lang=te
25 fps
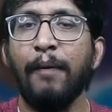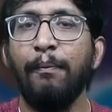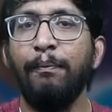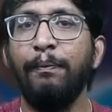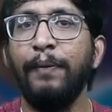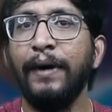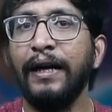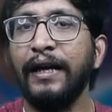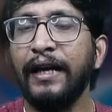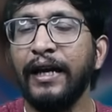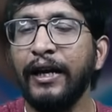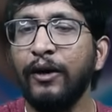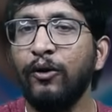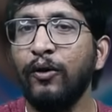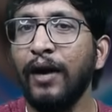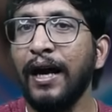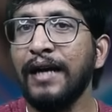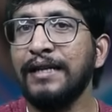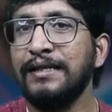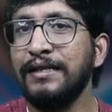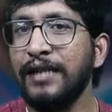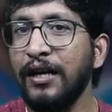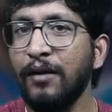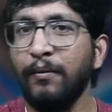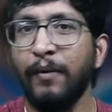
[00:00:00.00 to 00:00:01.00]
ఎప్పటికీ
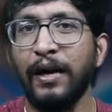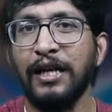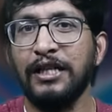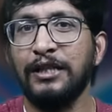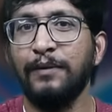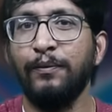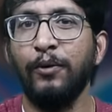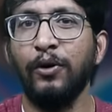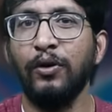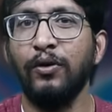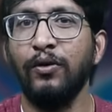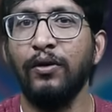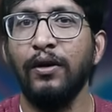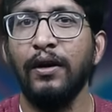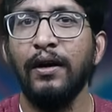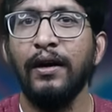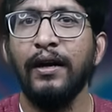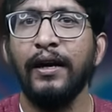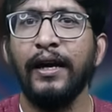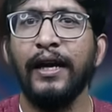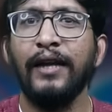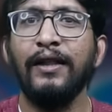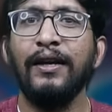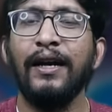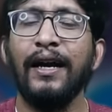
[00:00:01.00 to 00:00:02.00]
కూడా అస్సలు మర్చిపోదు
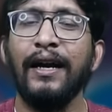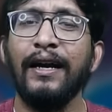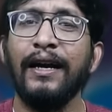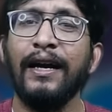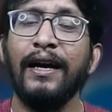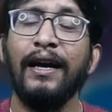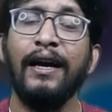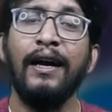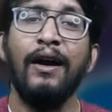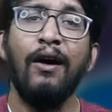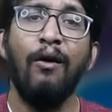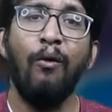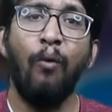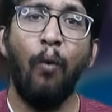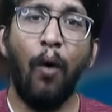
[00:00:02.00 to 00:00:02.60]
ఎందుకంటే